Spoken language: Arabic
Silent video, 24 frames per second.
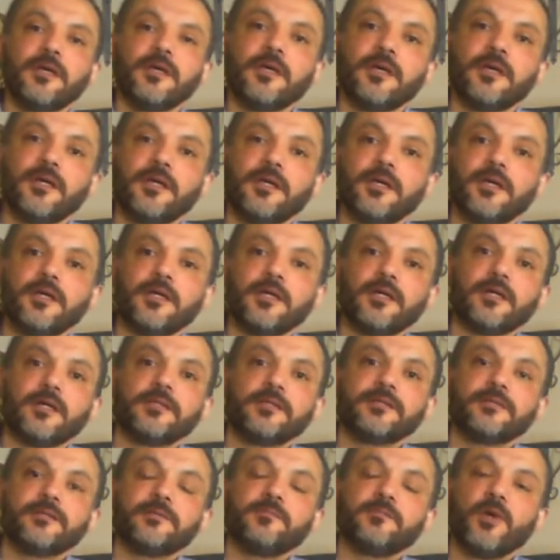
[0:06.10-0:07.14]
آه،
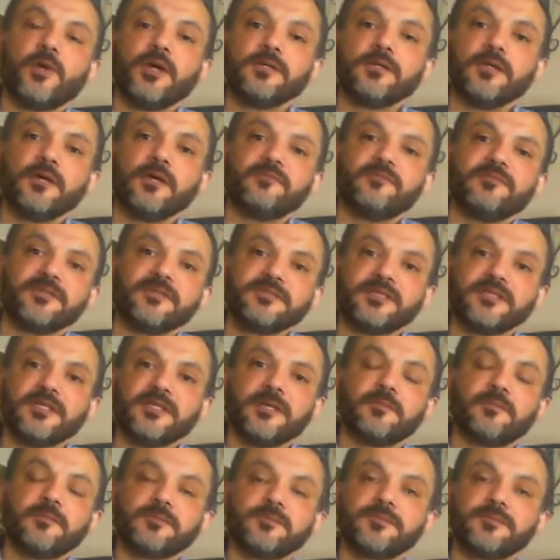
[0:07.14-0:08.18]
المحاضرة اللي فاتت
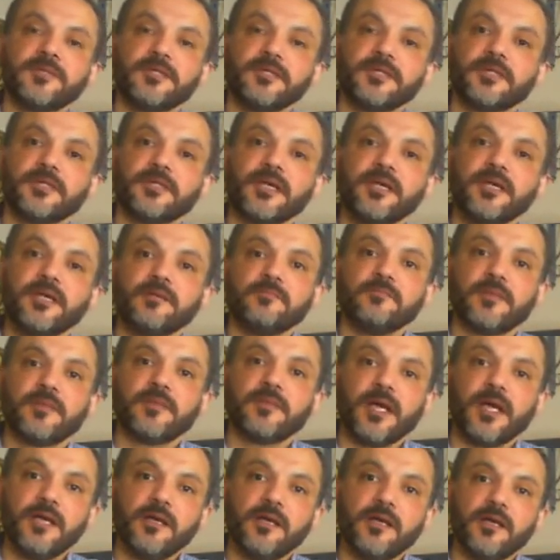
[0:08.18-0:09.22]
لما ابتدينا نتكلم
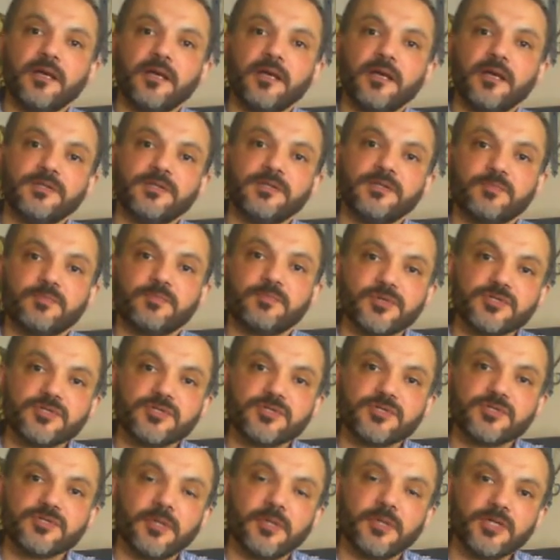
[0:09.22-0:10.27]
على وات از
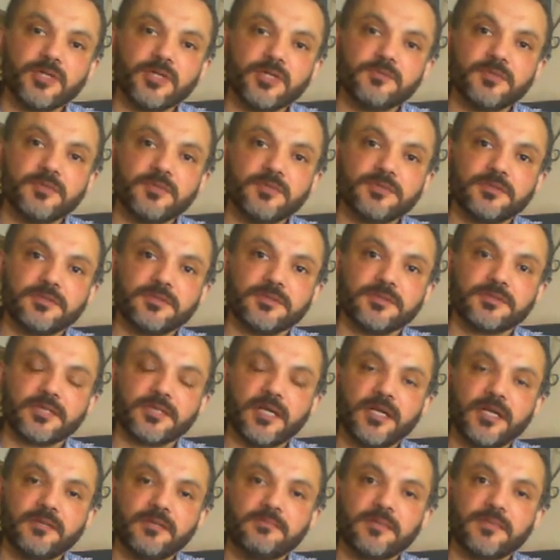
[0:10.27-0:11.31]
بروجكت مانجمنت
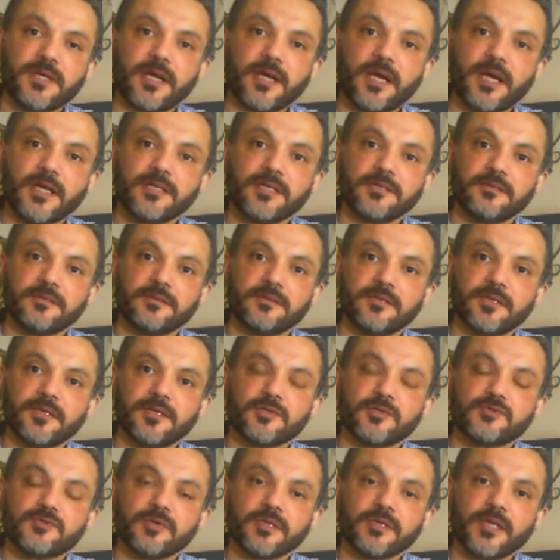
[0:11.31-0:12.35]
اتكلمنا عن آه،
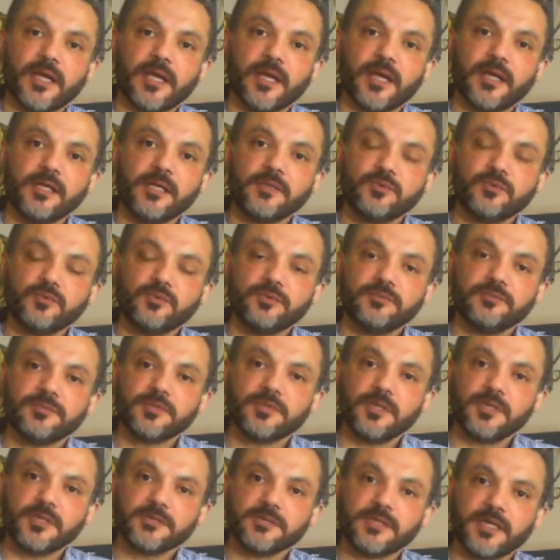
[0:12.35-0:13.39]
شوية حاجات
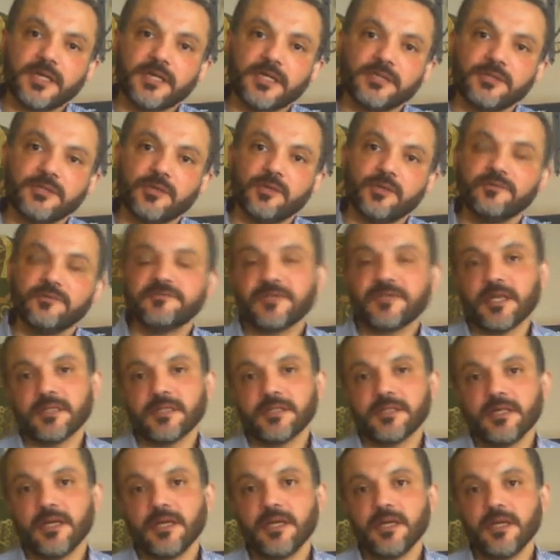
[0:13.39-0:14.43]
ويمكن اكتر حتة وقفت
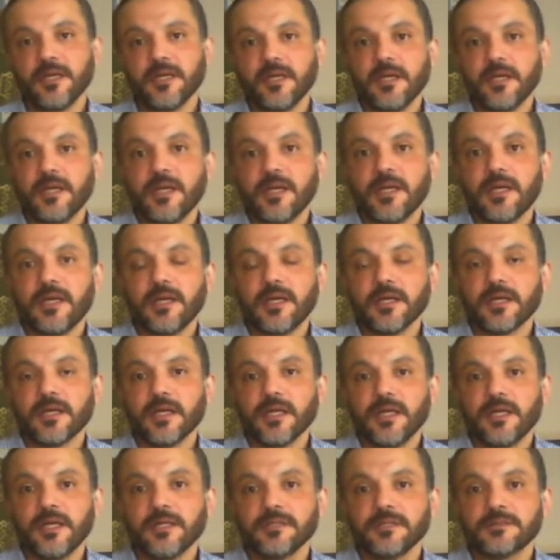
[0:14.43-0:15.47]
عندها آه،
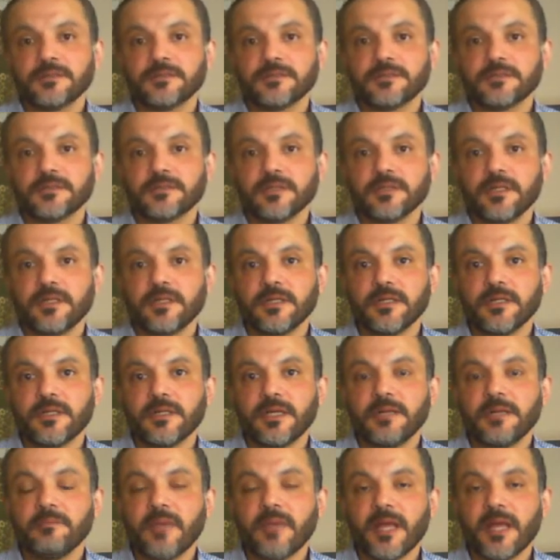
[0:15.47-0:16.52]
كانت
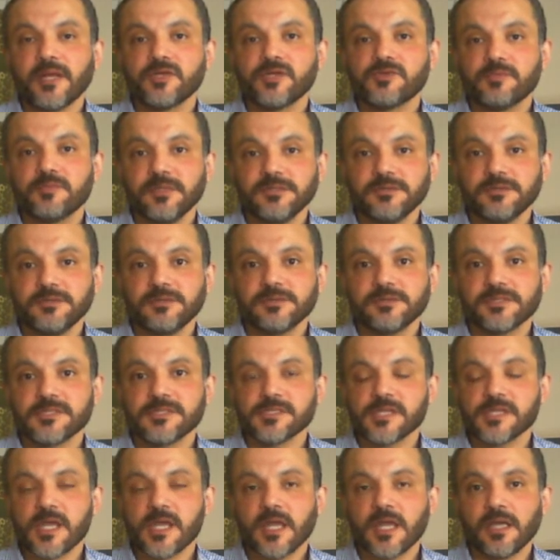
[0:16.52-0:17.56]
المانجمنت
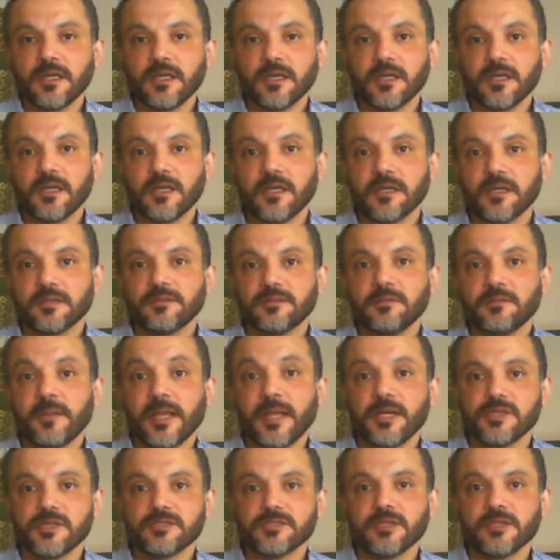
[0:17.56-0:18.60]
ازاي
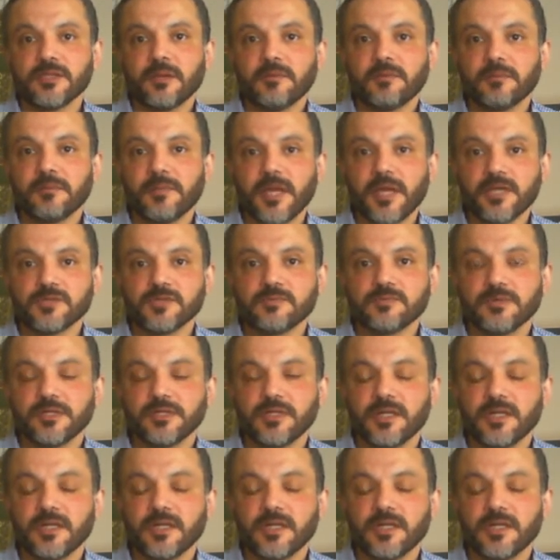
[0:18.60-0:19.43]
تمانج تعمل مانجمنت